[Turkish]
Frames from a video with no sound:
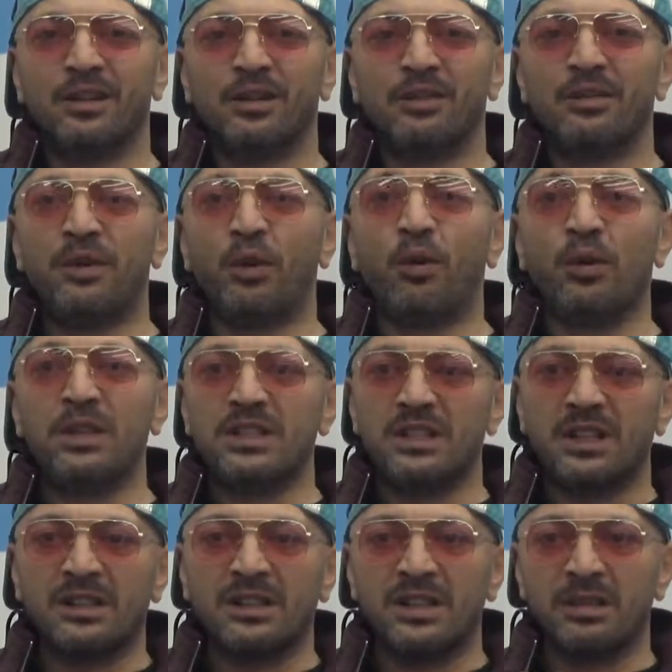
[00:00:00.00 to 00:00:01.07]
Ve o
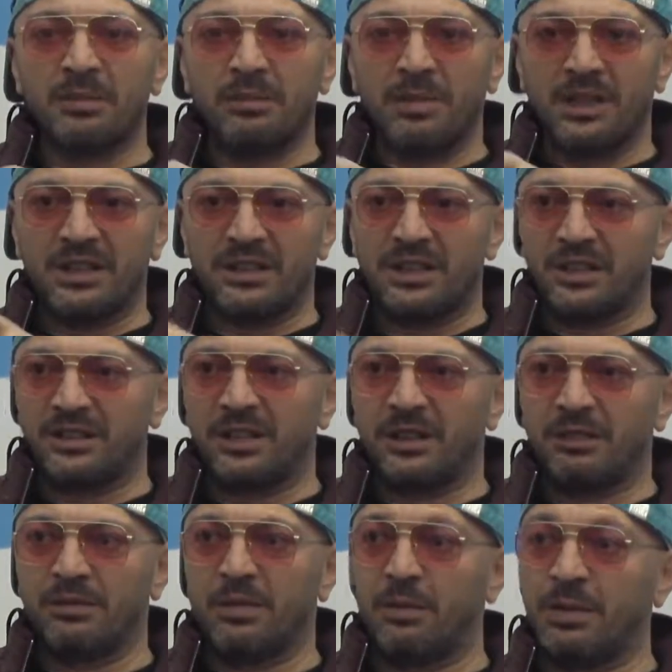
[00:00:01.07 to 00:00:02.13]
insanları bana
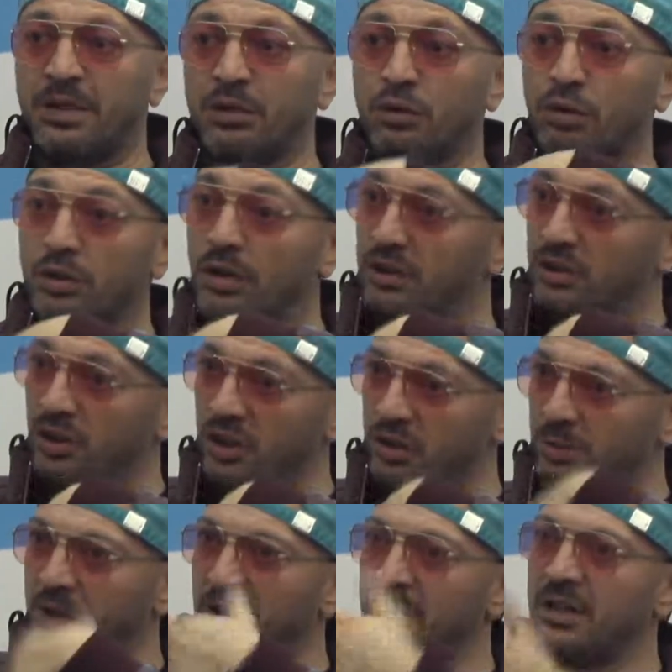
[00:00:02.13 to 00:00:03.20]
tanıtan ve beni çok daha
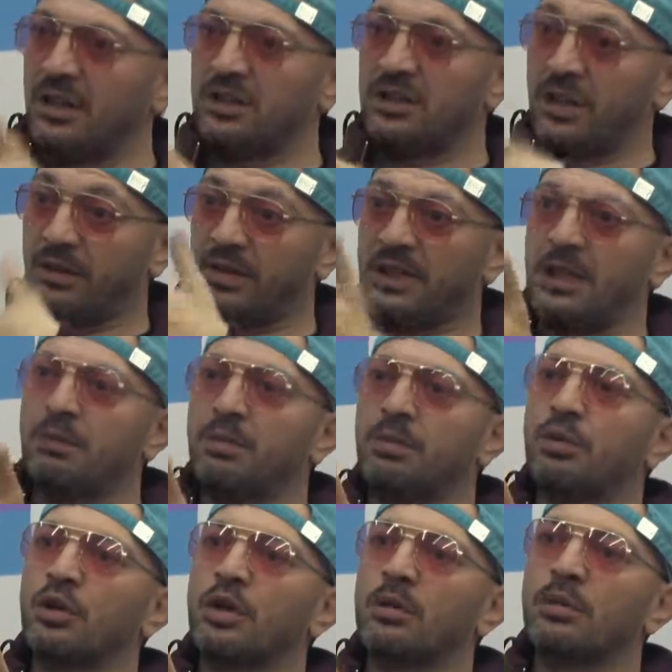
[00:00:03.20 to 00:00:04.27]
çalışmaya iten, şevk eden bir
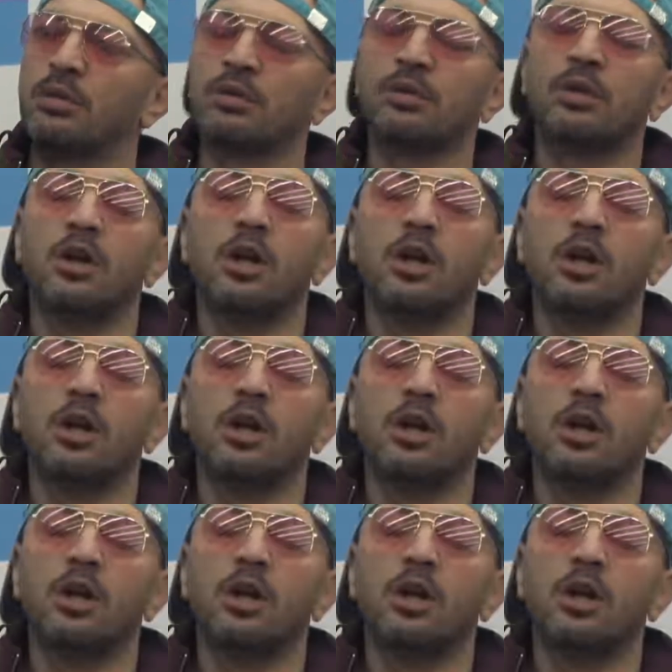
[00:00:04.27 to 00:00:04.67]
program oldu.